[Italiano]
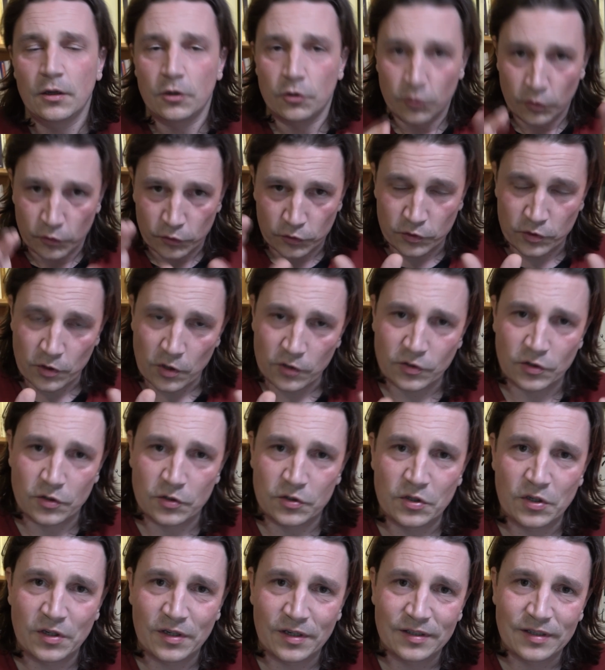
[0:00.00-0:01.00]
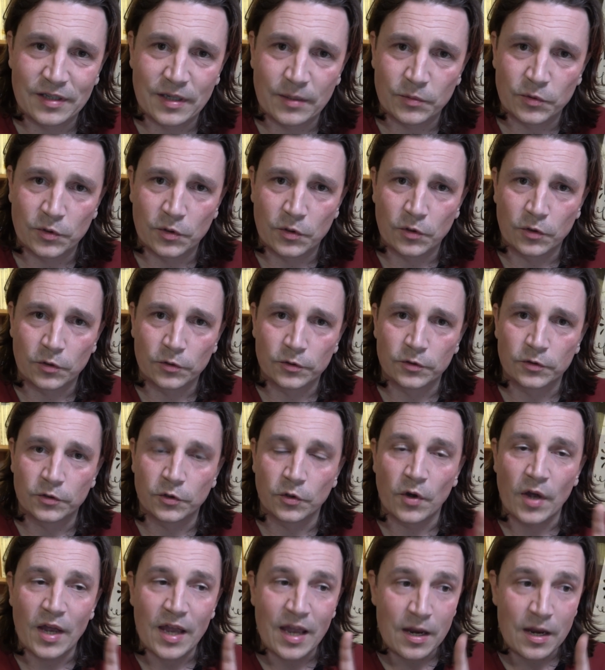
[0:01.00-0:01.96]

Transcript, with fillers: non so se ci rendiamo conto.